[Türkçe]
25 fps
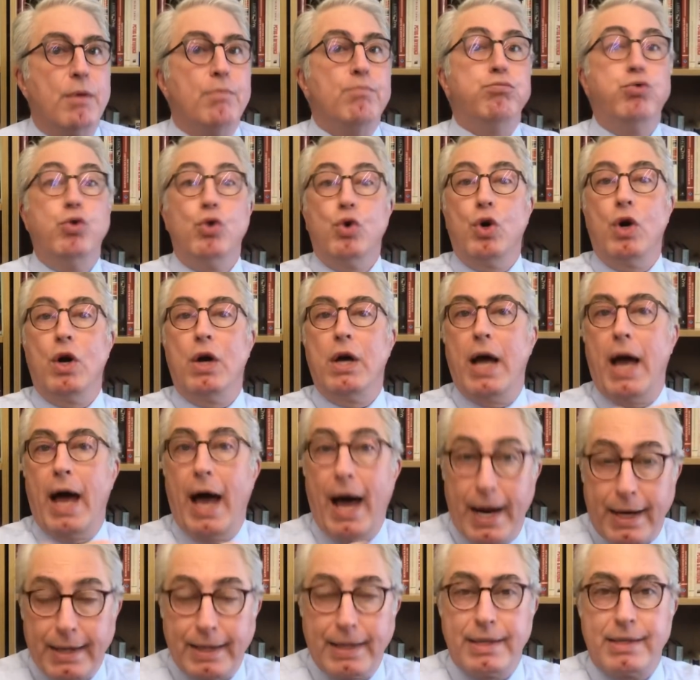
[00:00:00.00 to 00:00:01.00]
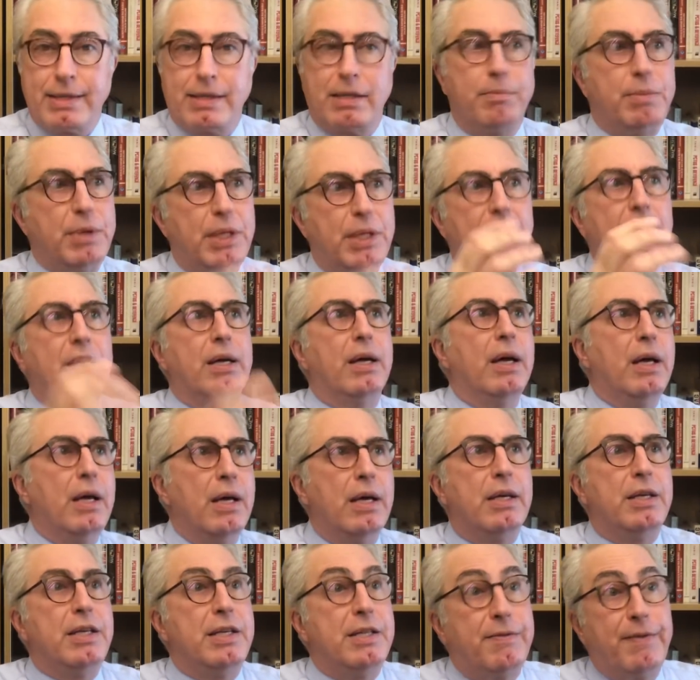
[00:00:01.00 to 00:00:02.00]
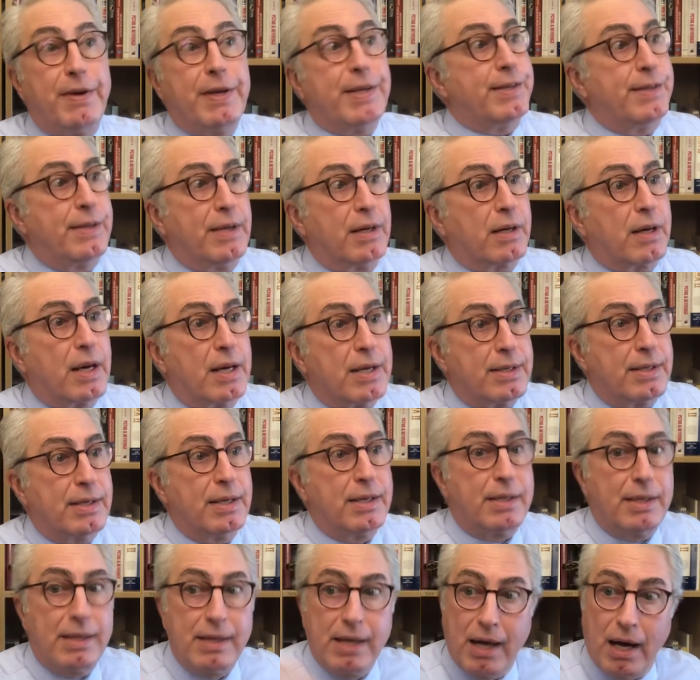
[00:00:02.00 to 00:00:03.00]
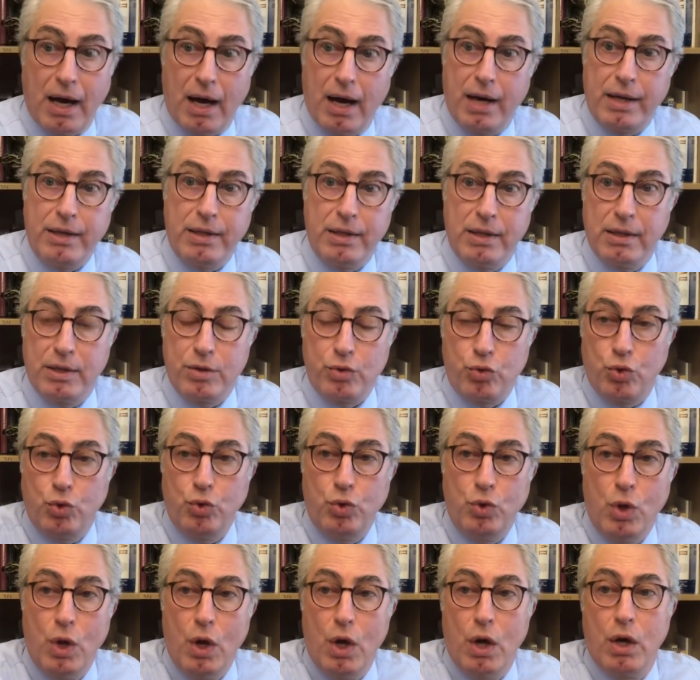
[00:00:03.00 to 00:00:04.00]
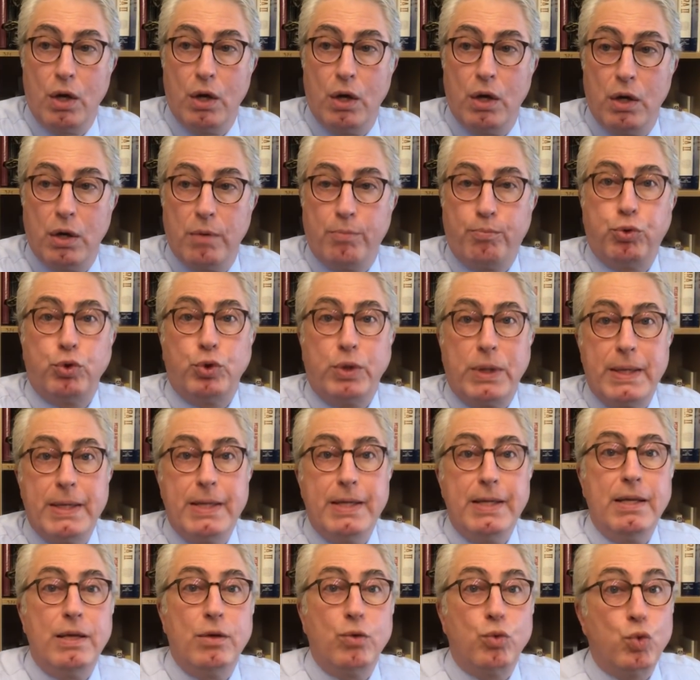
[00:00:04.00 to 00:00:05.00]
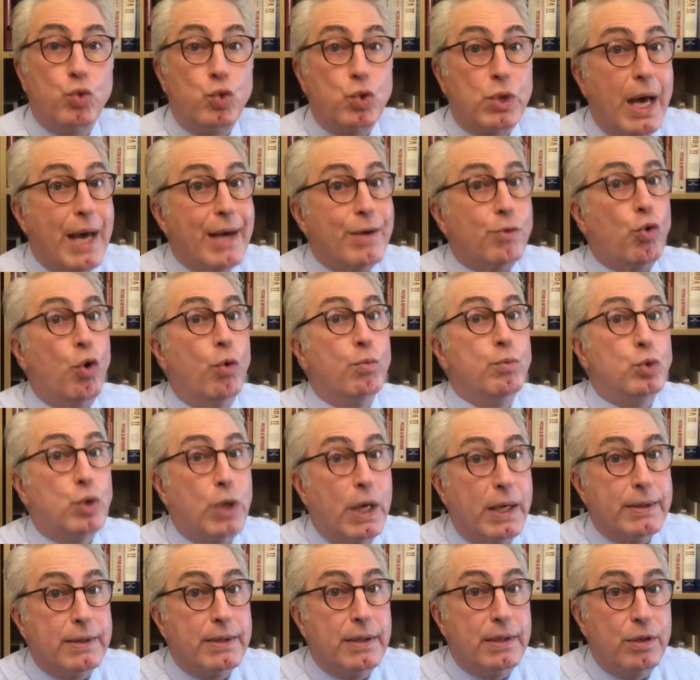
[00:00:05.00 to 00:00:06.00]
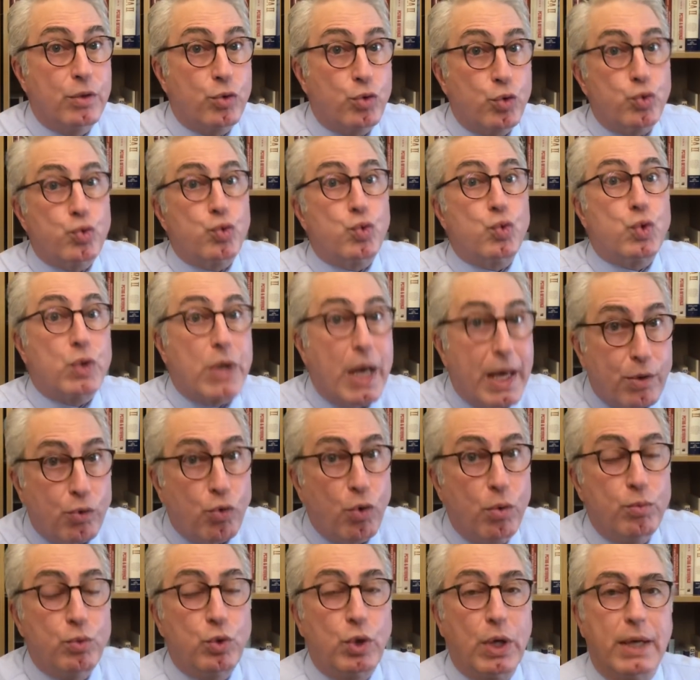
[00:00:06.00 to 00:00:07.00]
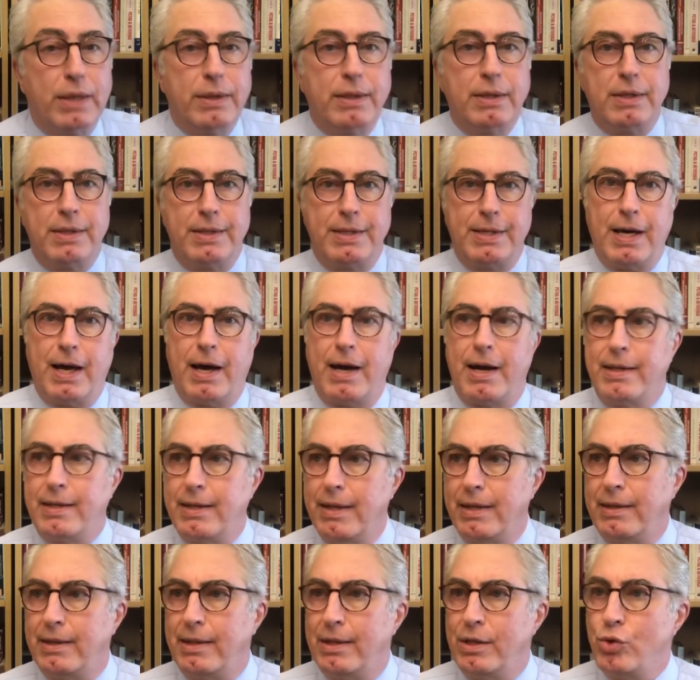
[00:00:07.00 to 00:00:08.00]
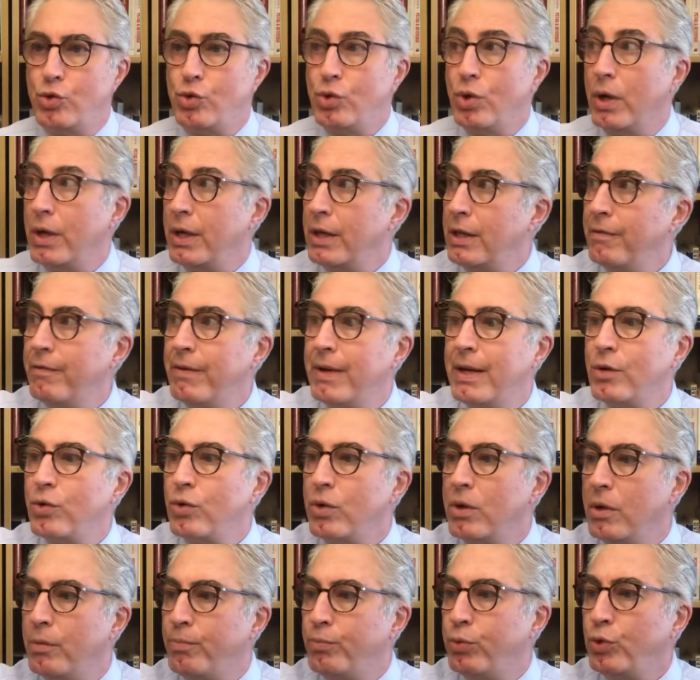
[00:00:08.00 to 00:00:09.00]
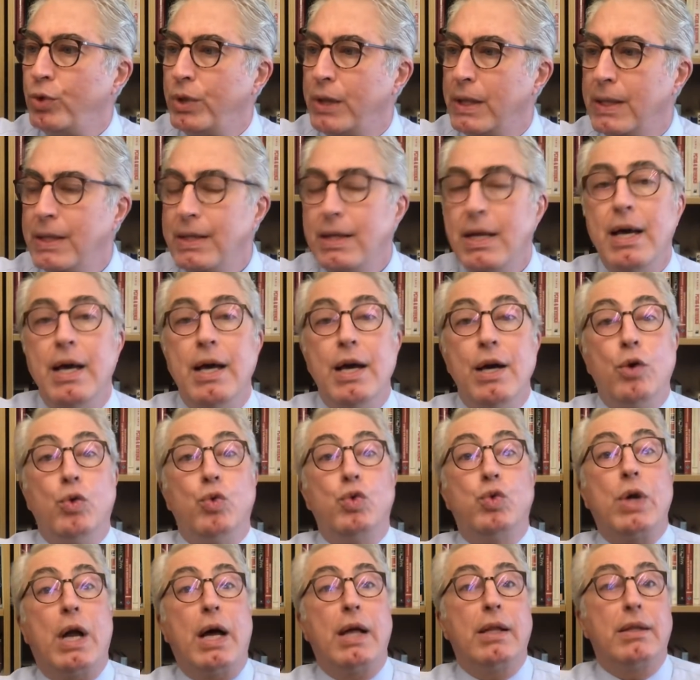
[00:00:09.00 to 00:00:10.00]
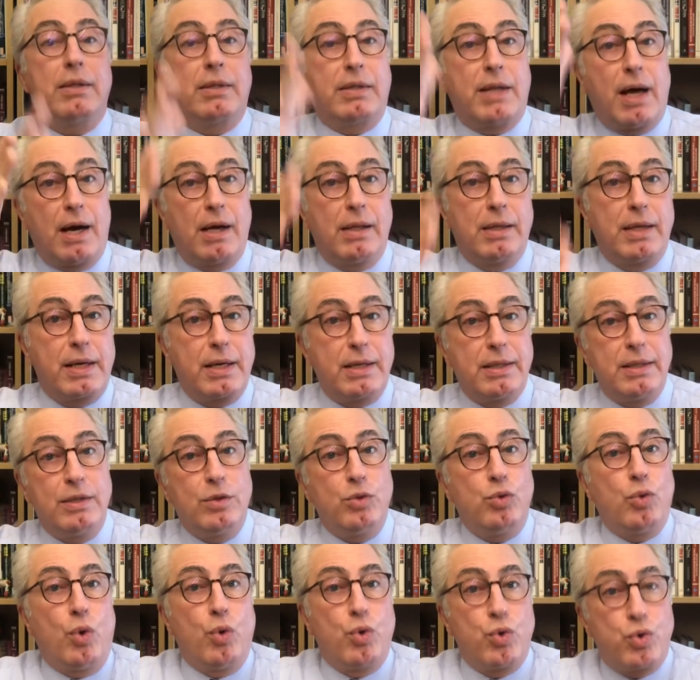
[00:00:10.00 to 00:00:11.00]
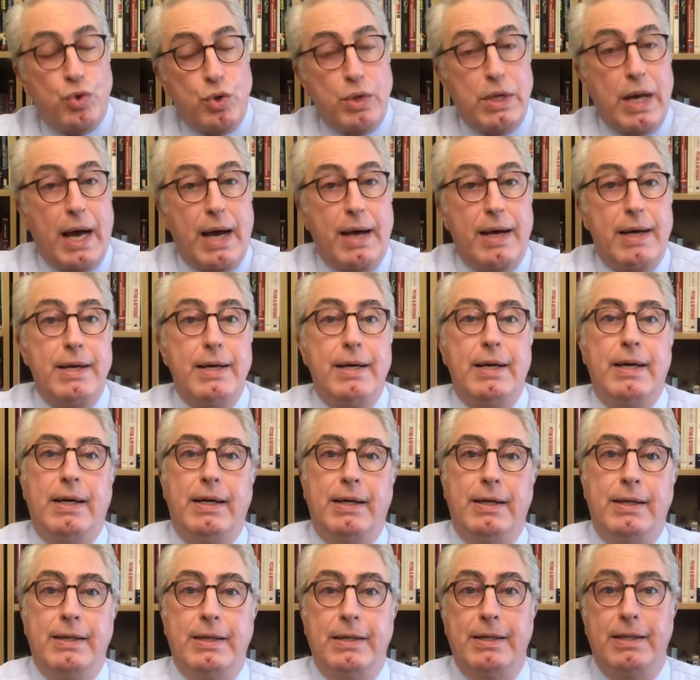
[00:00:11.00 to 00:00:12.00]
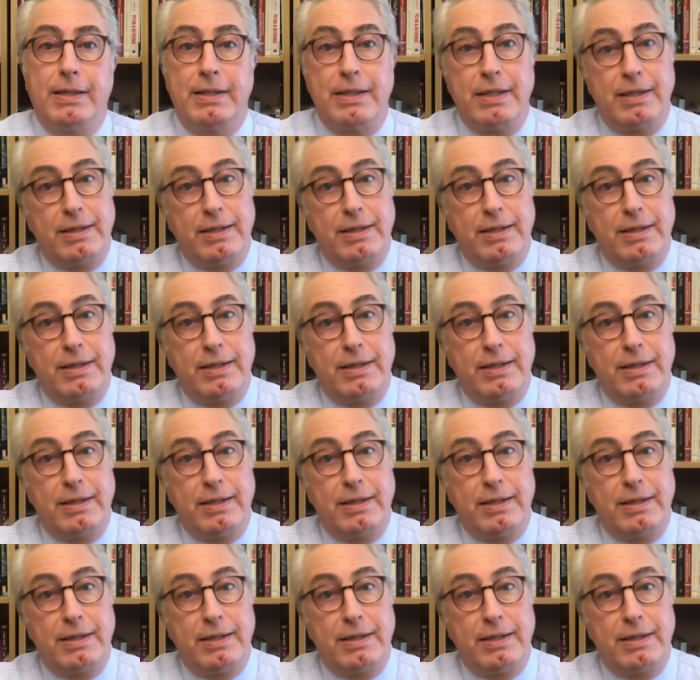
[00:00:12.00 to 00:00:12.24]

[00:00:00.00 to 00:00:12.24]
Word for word: Bu herkeste bir de İzvestiya gazetesi de aynı gün e, Putin'in uzay komutanlığını, Rus uzay komutanlığını ziyaret ettiğini söyledi ve e, Putin'in Ural dağlarının doğusuna e,